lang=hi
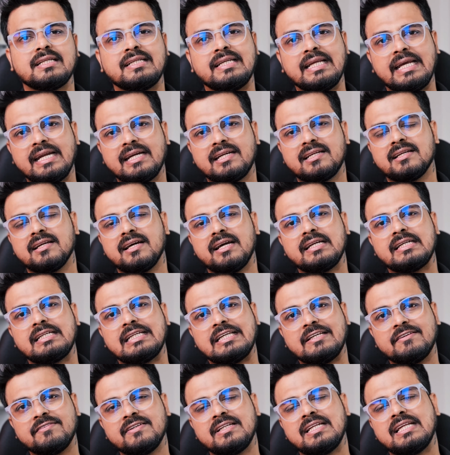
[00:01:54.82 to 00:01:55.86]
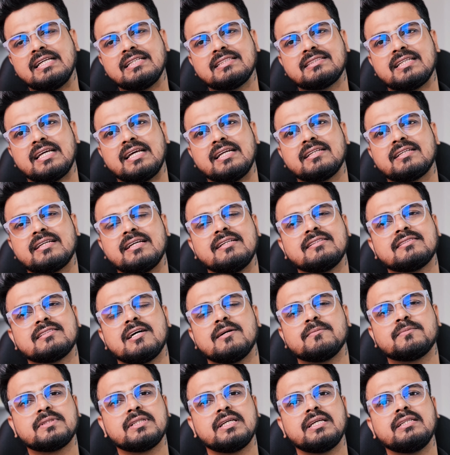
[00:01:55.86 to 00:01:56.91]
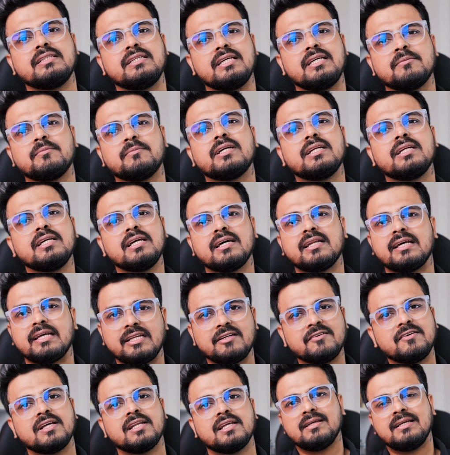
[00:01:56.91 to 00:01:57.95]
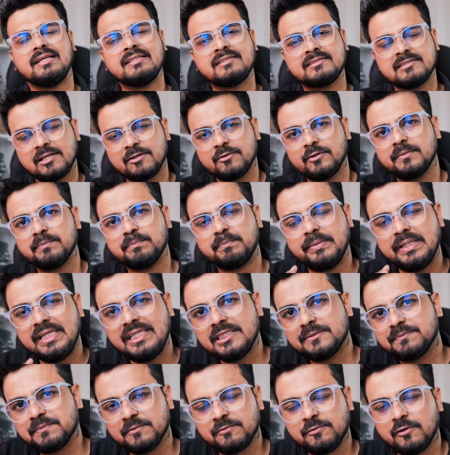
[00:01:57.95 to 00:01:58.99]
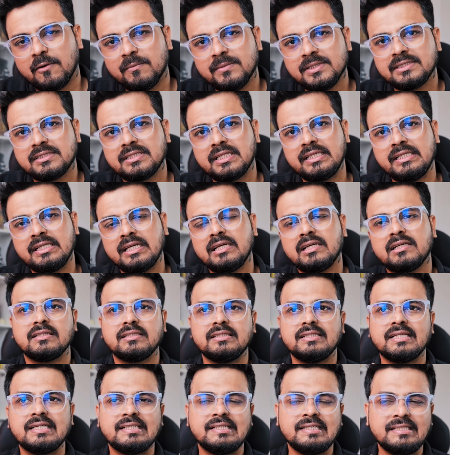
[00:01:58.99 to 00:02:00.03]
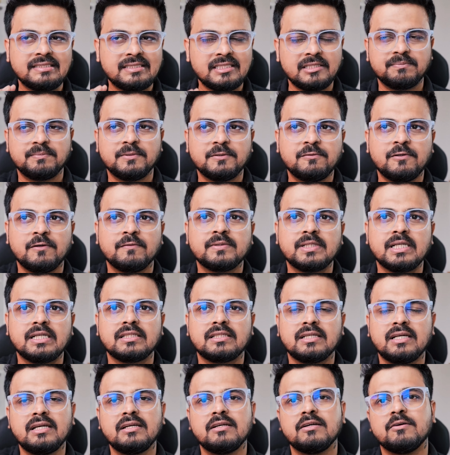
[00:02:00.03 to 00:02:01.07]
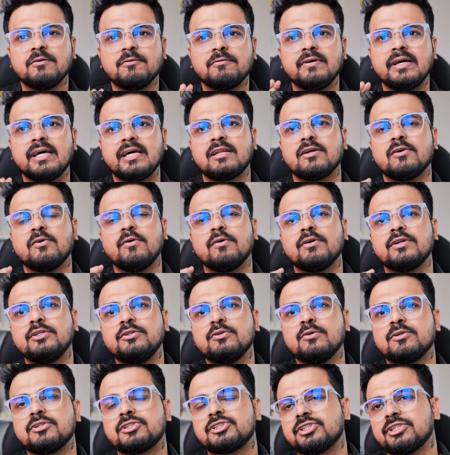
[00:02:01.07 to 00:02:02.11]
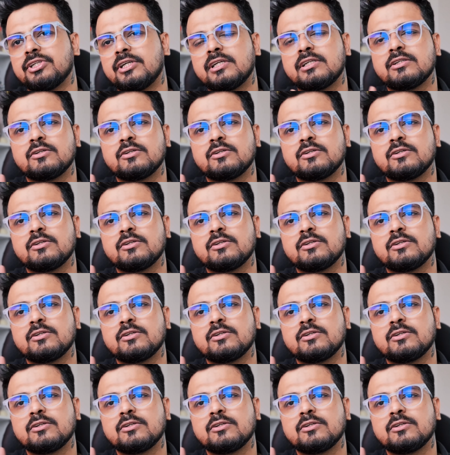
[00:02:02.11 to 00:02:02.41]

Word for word: डेट नाइट इवनिंग सेंट के हिसाब से ये बढ़िया रहने वाला है इसका कोई बीस परफॉर्मेंस नहीं है ये डिसेंट परफॉर्म करता है वेयर ऑन योर शर्ट